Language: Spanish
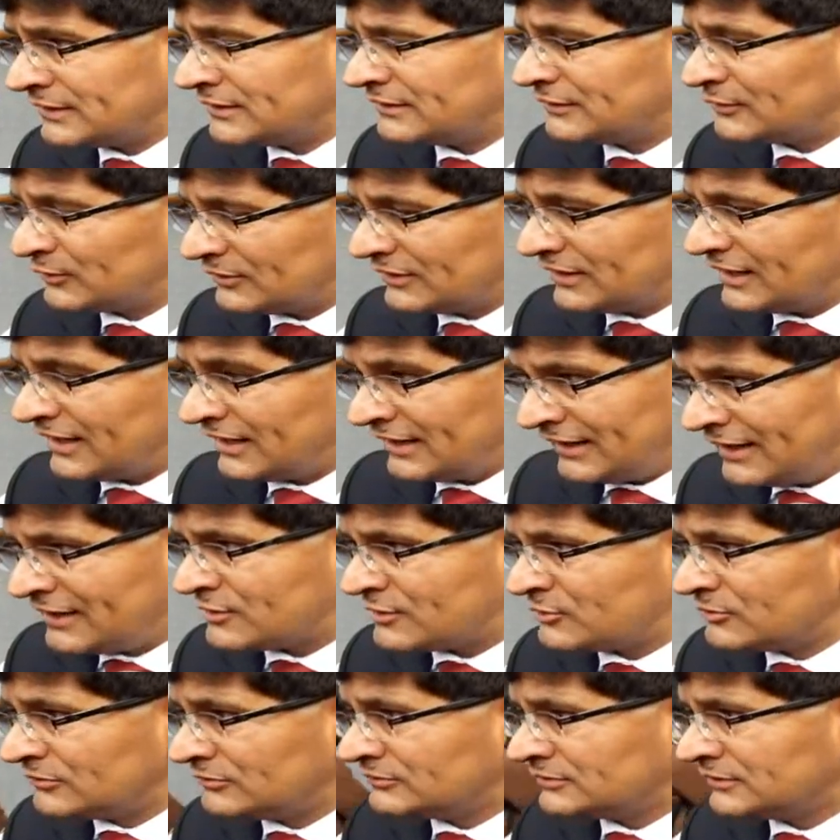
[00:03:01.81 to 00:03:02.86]
mil al
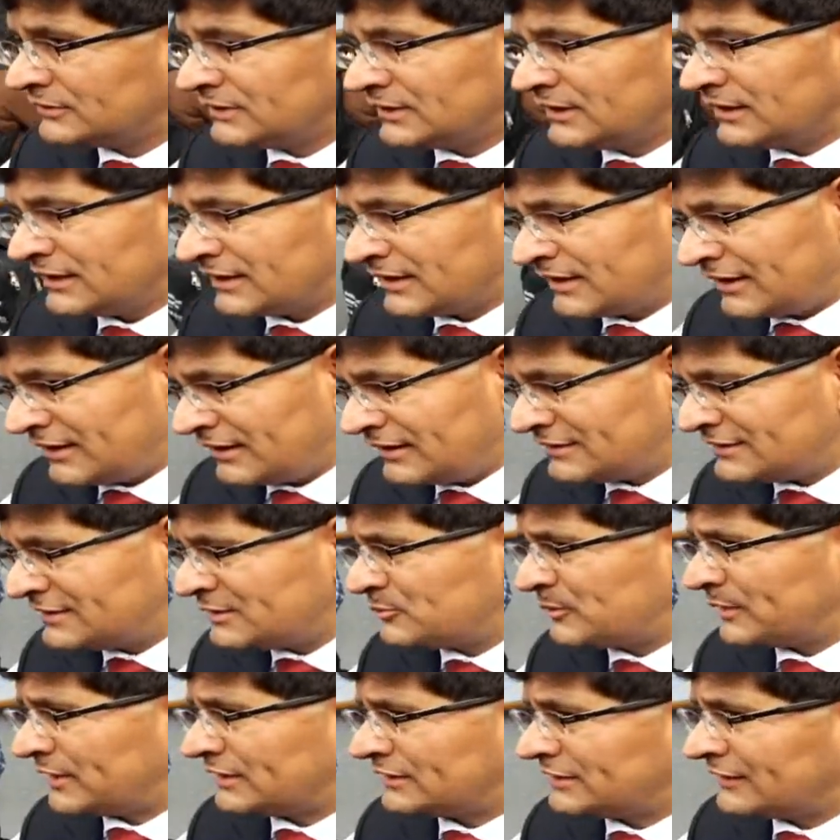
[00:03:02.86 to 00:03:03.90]
año. Quiere
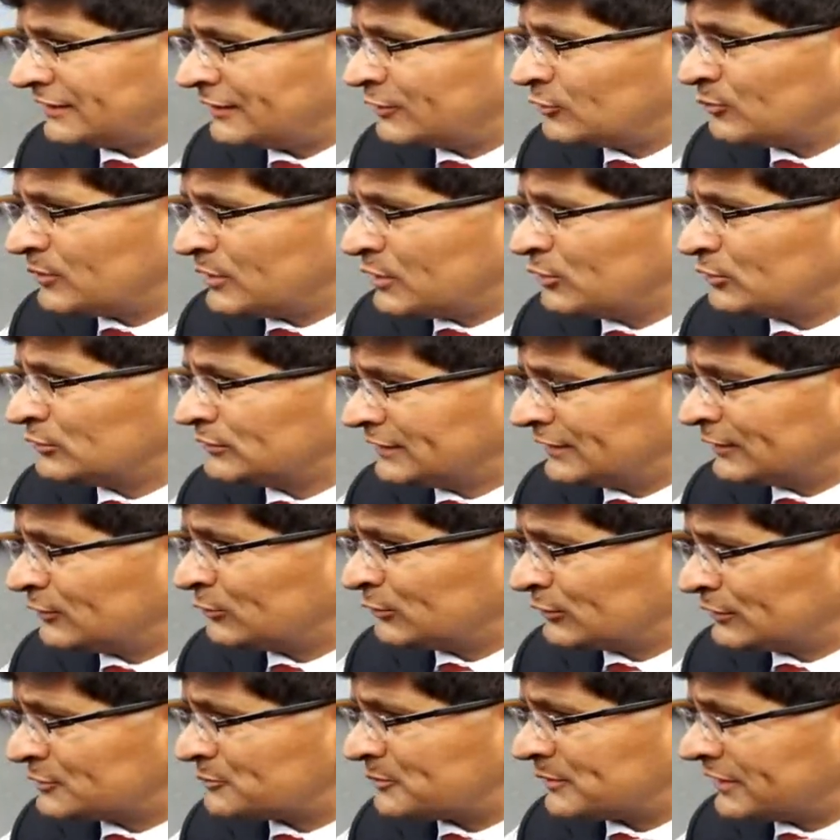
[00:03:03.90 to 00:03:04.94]
decir, para tener un millón
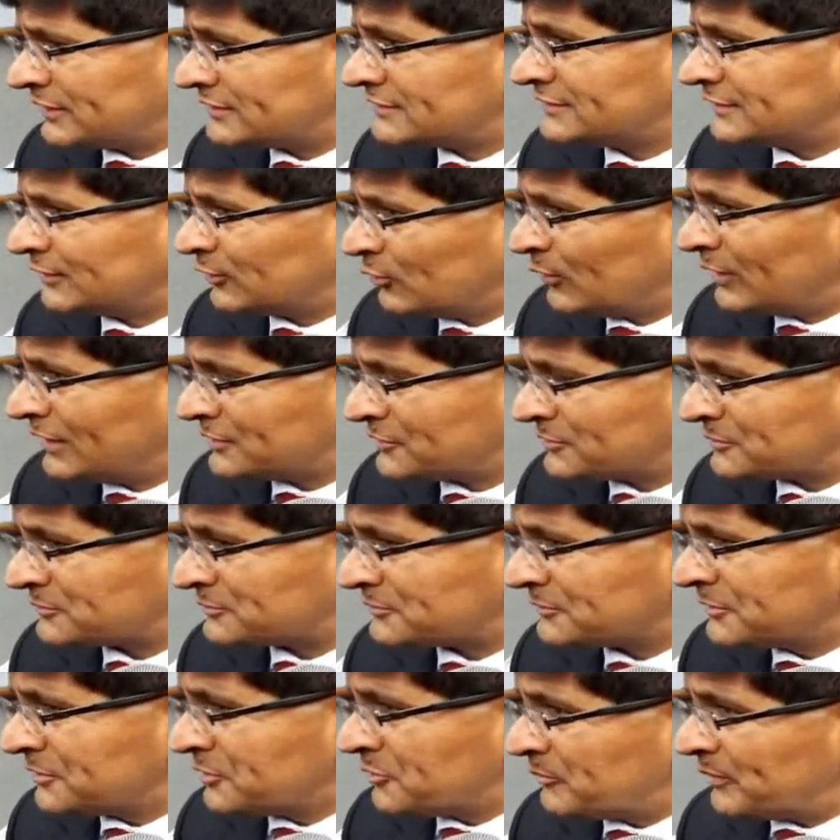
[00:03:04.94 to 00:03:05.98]
tengo que esperar cinco años.
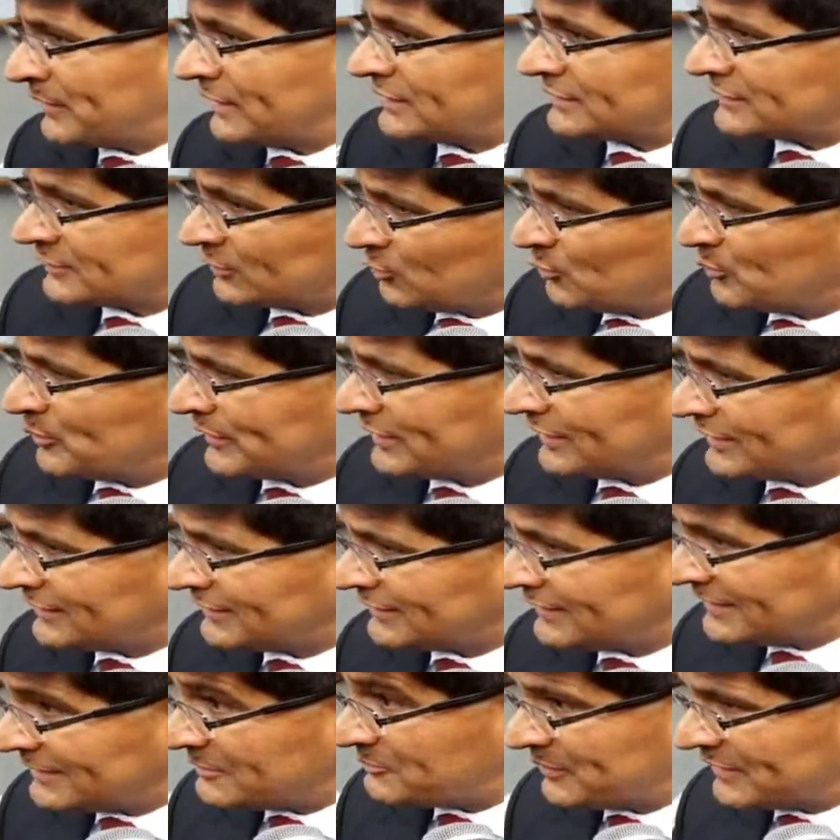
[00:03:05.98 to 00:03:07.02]
Para
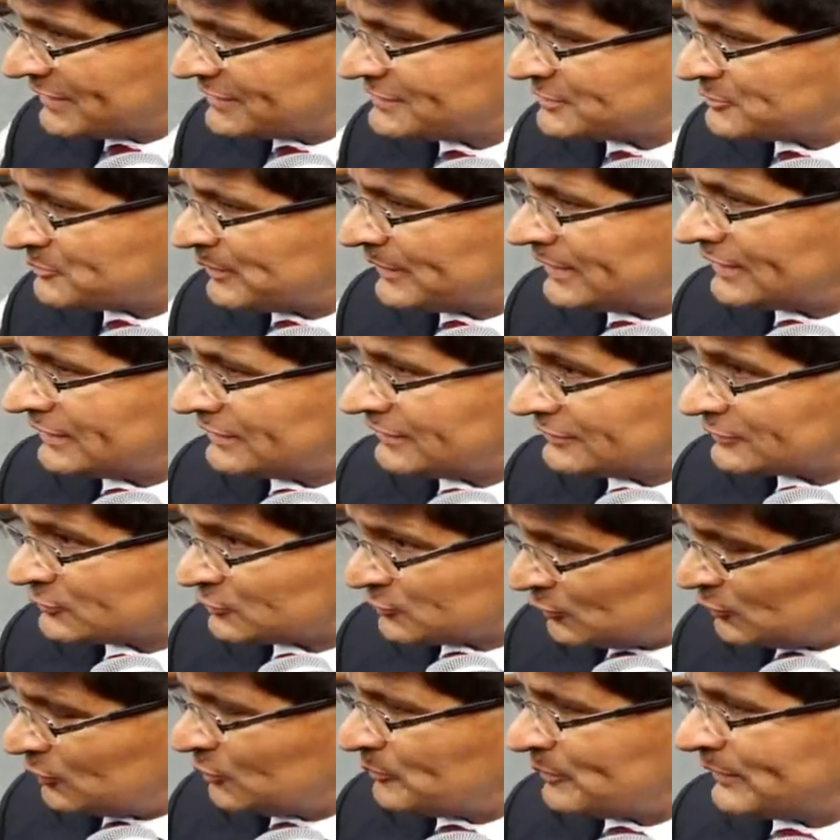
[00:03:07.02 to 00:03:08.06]
recuperar el principal,
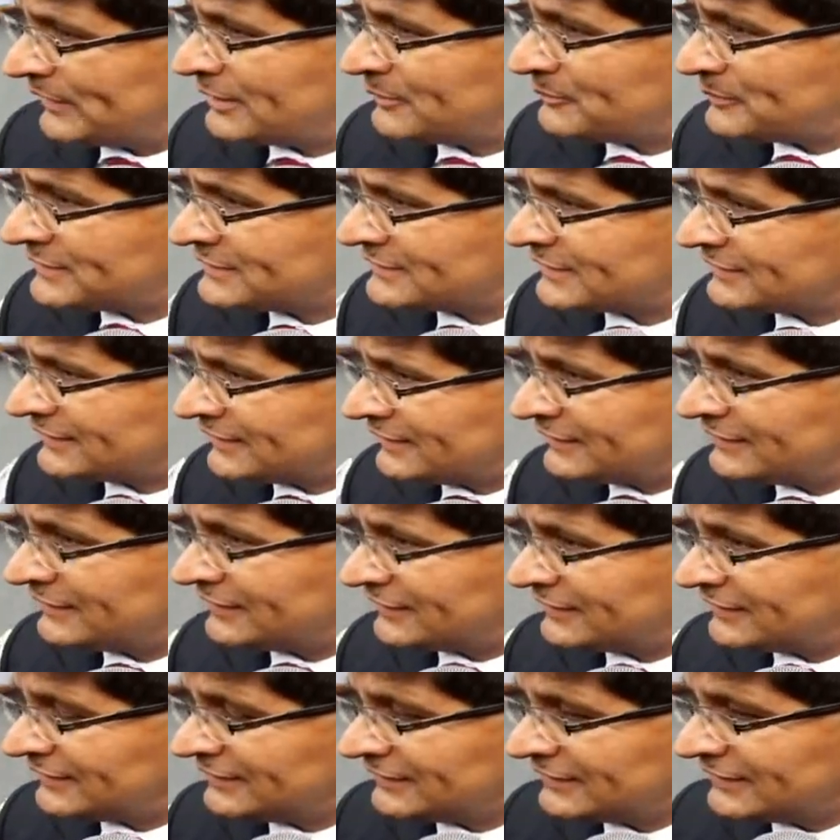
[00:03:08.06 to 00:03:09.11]
solo para la pista
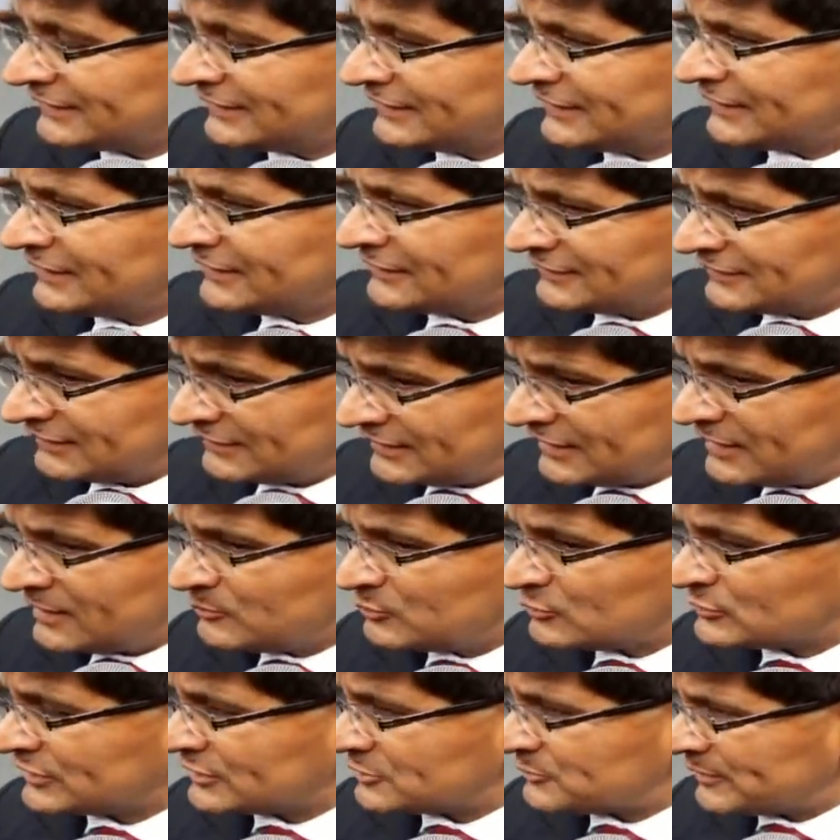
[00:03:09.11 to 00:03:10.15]
atlética,
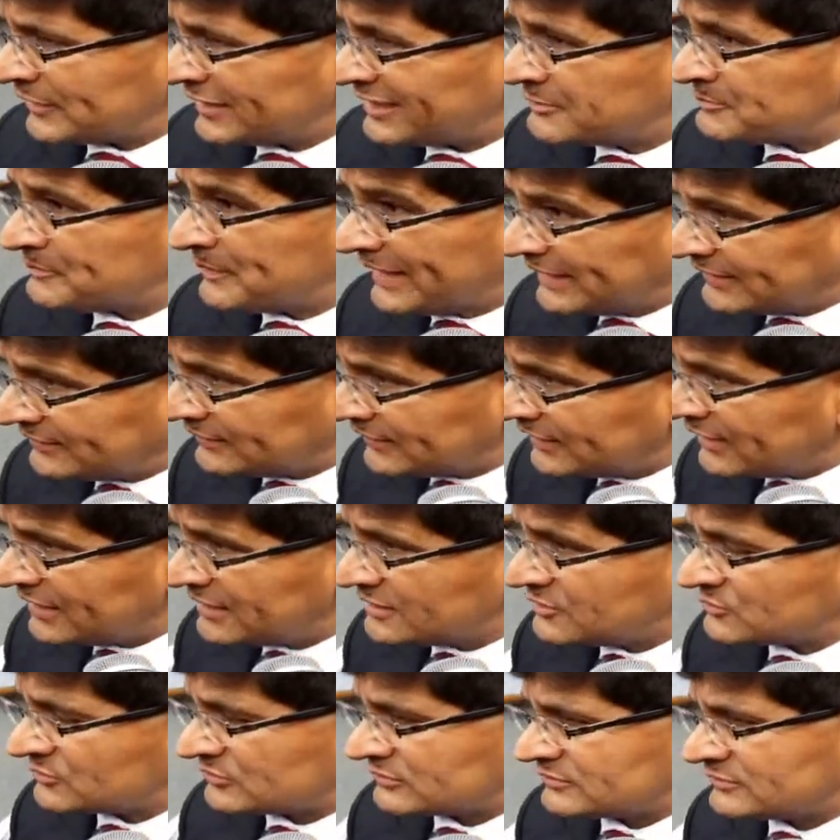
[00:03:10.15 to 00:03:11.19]
tendríamos que esperar 20
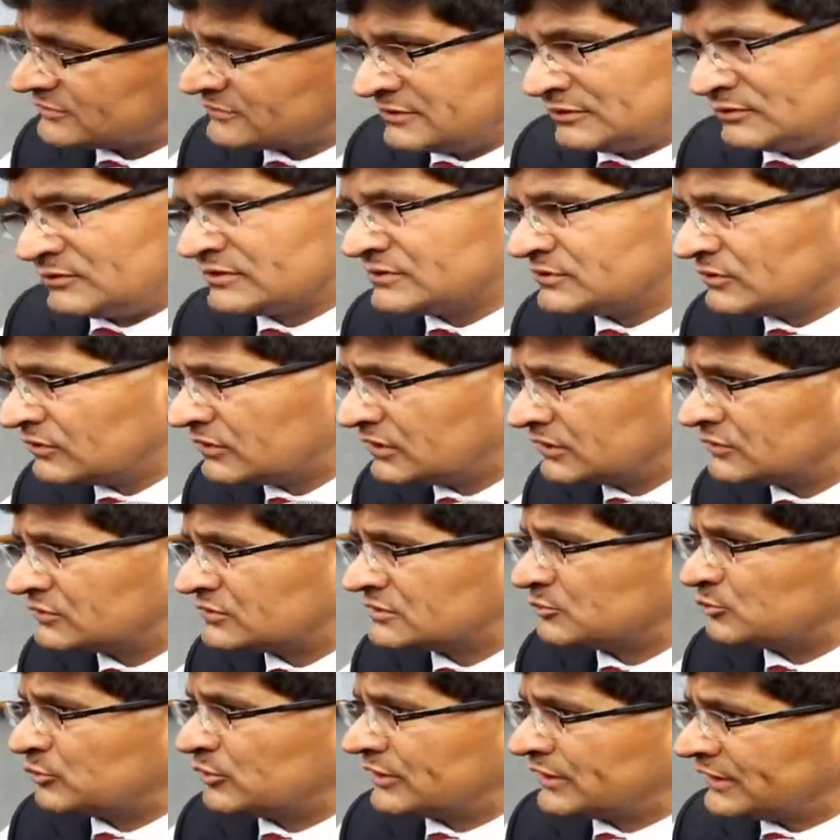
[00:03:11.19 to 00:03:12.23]
años, situación que
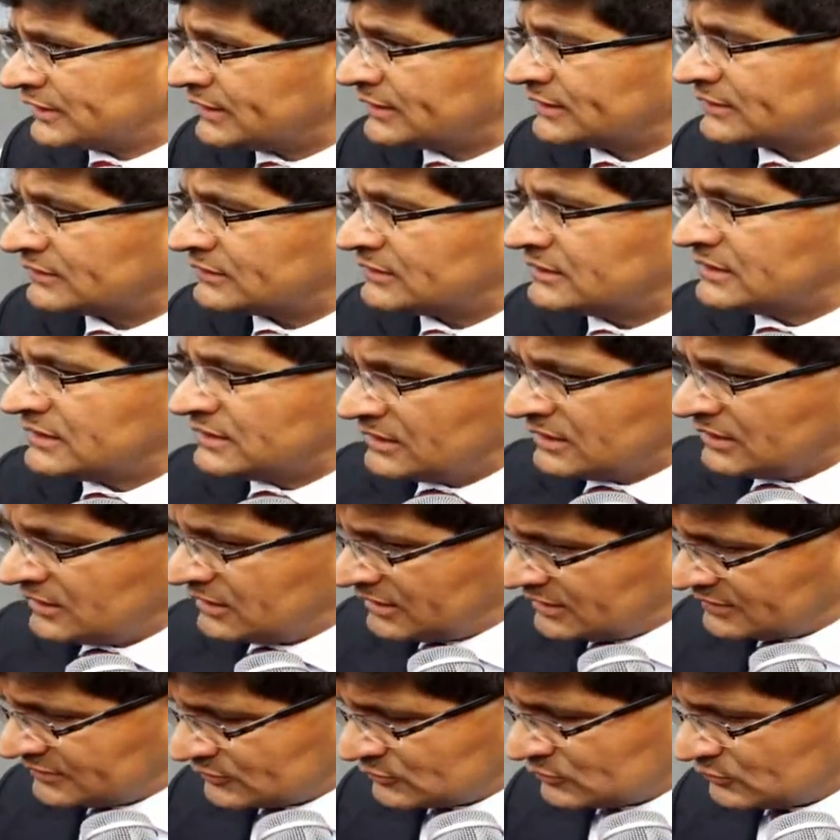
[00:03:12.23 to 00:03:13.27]
no se puede dar.
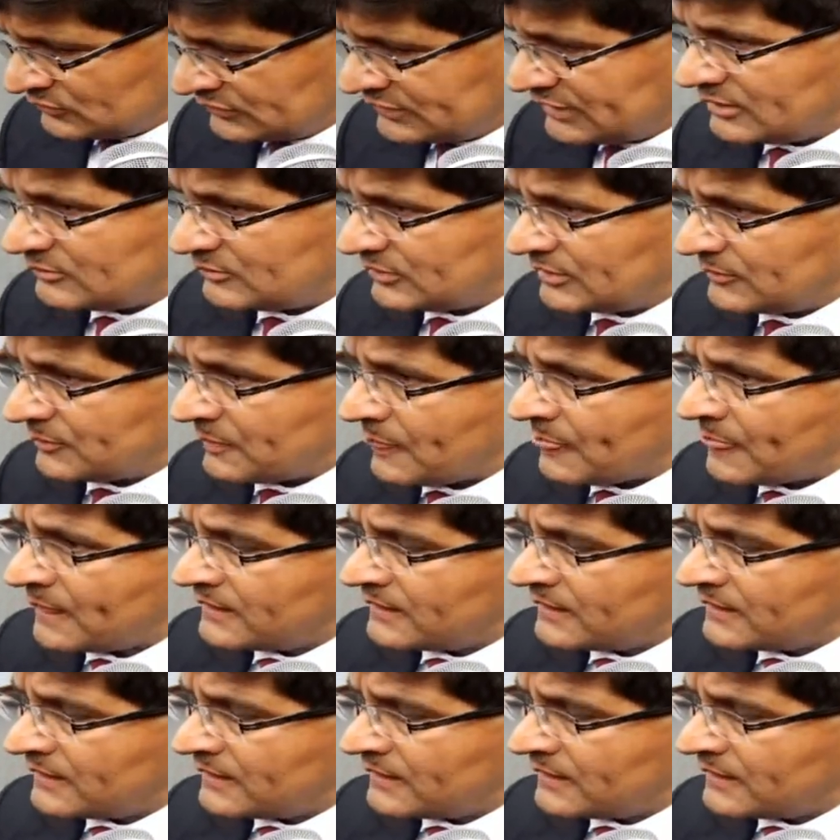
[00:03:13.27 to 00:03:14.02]
Ese es un tema